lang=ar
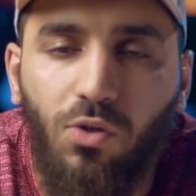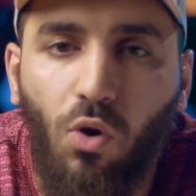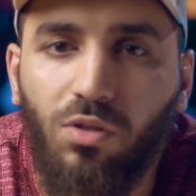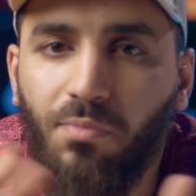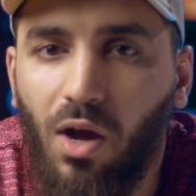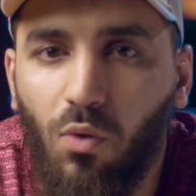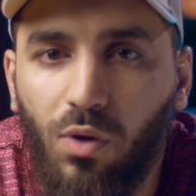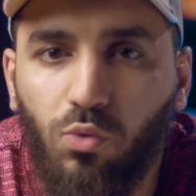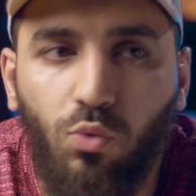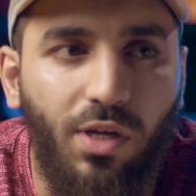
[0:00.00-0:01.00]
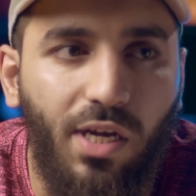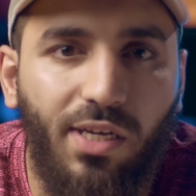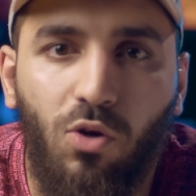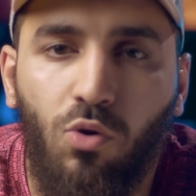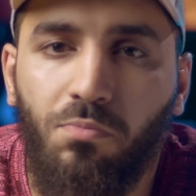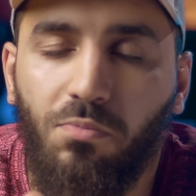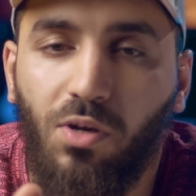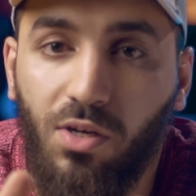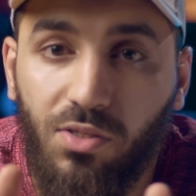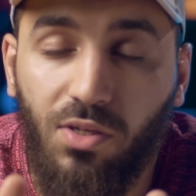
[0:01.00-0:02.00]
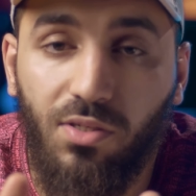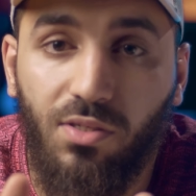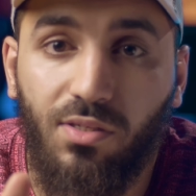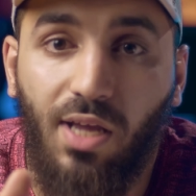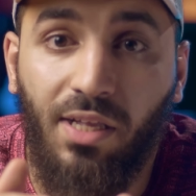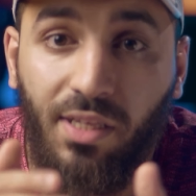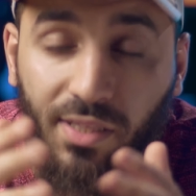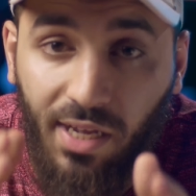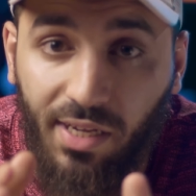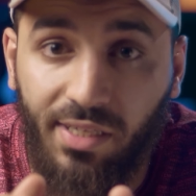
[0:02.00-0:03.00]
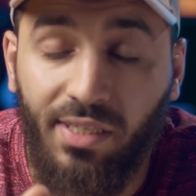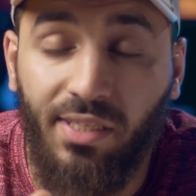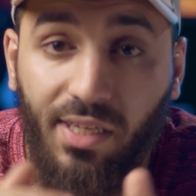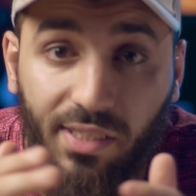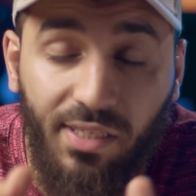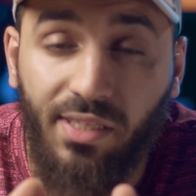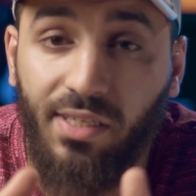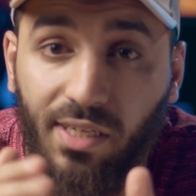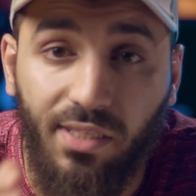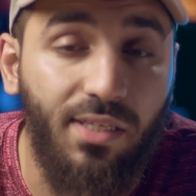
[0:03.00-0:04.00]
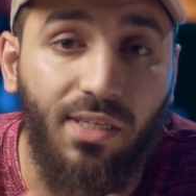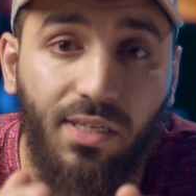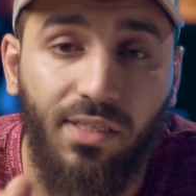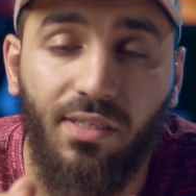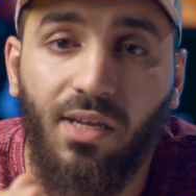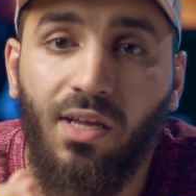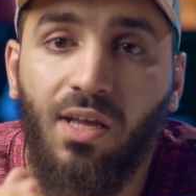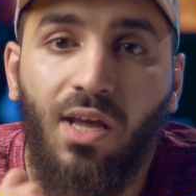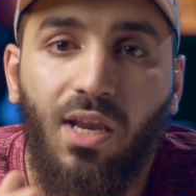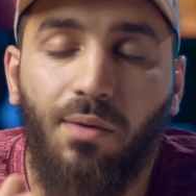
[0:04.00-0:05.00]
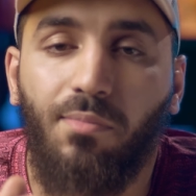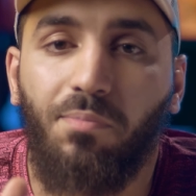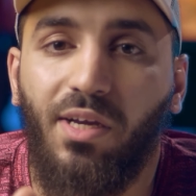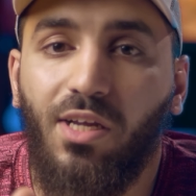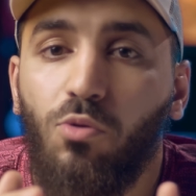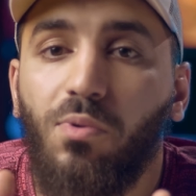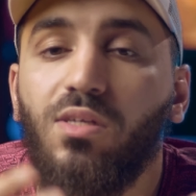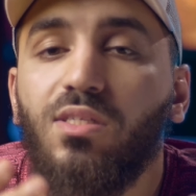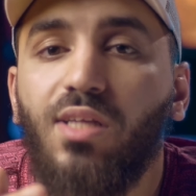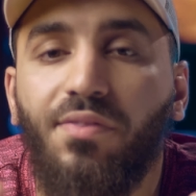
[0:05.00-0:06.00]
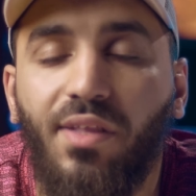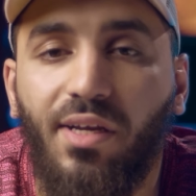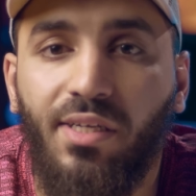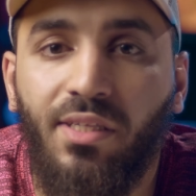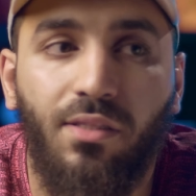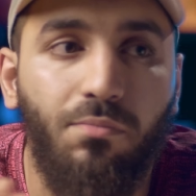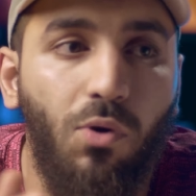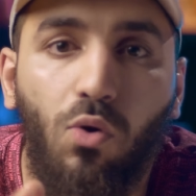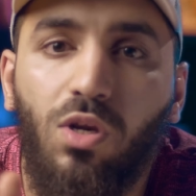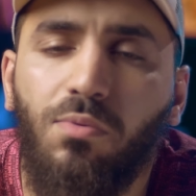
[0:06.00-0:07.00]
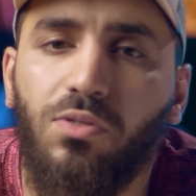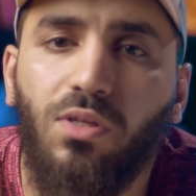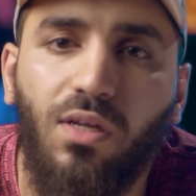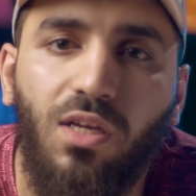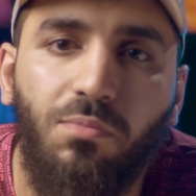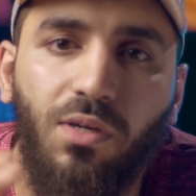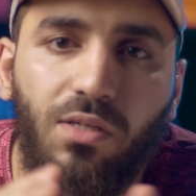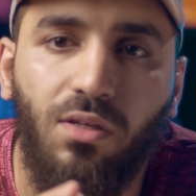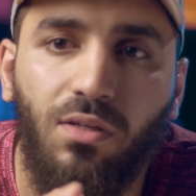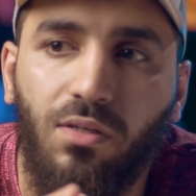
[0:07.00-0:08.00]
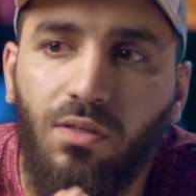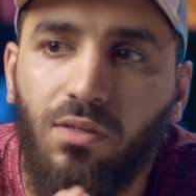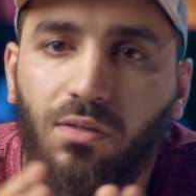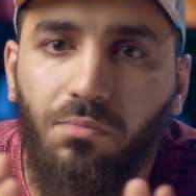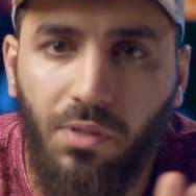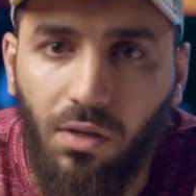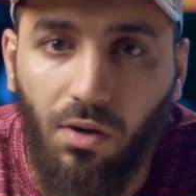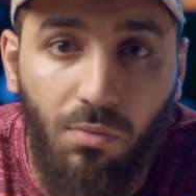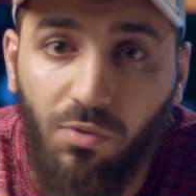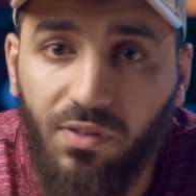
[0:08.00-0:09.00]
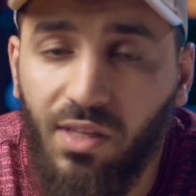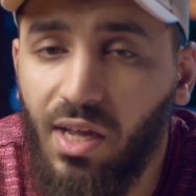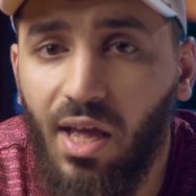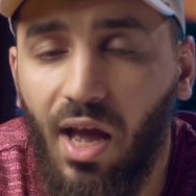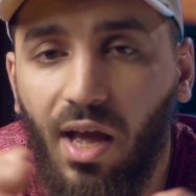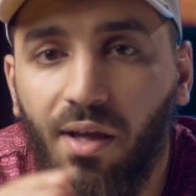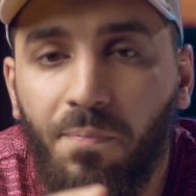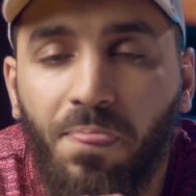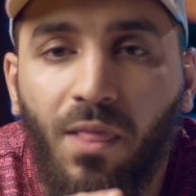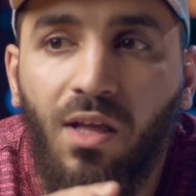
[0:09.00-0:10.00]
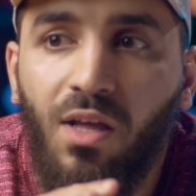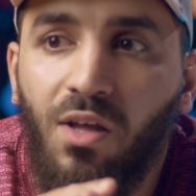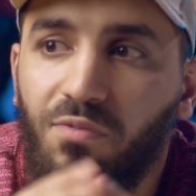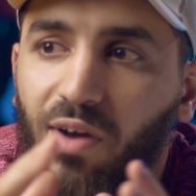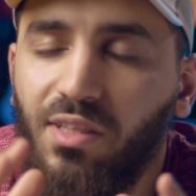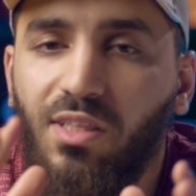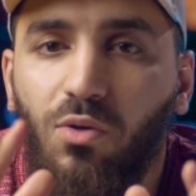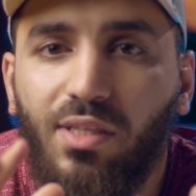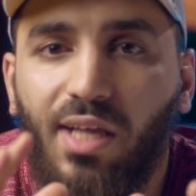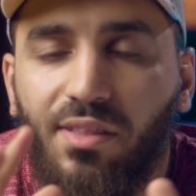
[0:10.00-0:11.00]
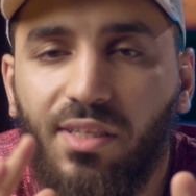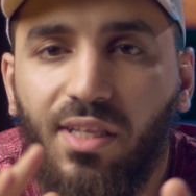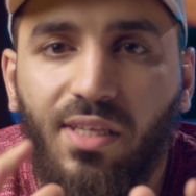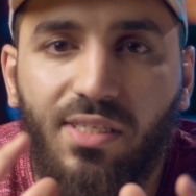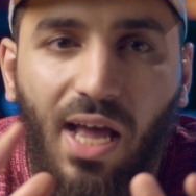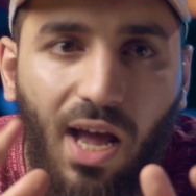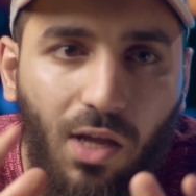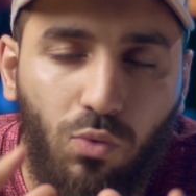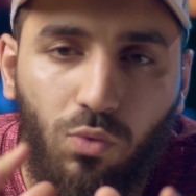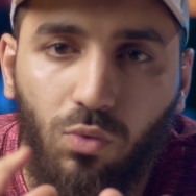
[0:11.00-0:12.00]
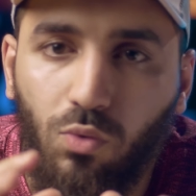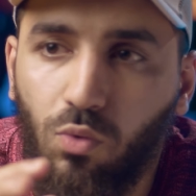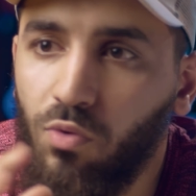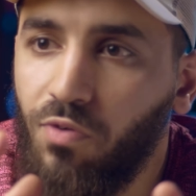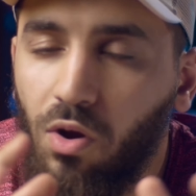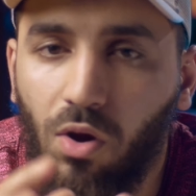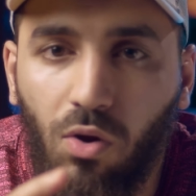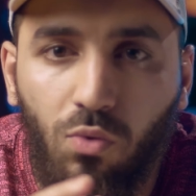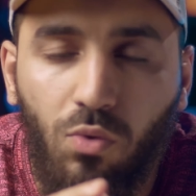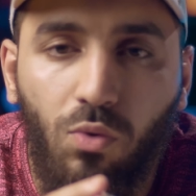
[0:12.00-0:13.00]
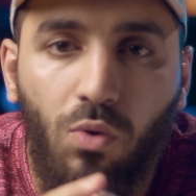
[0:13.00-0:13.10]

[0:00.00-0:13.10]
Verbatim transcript: يقعد مع اخواته ويحكي لهم قصص عن الناجحين كتير كتير كتير لما بنحكي لهم قصص عن الناجحين بكل بساطه ايه اللي بيحصل بيرغبوا في النجاح فاحنا دلوقتي عندنا ناس قعدوا وفكروا